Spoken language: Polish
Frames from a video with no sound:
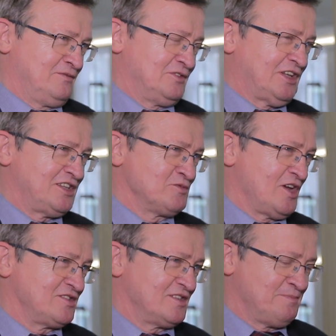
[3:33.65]
w ostatnim
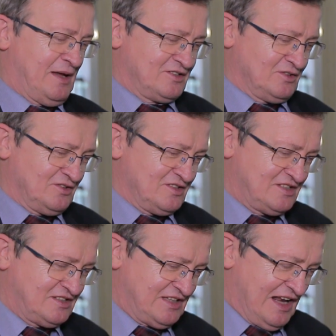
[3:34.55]
czasie z bardzo
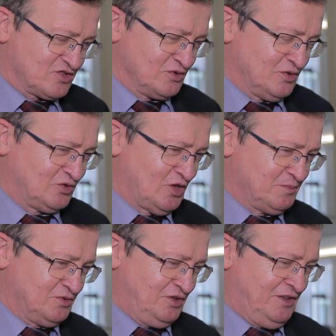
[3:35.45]
starszą
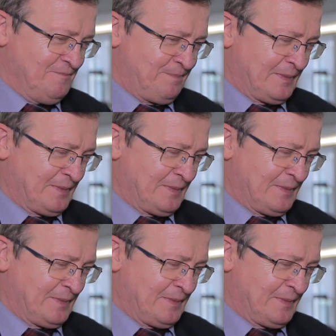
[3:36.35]
osobą i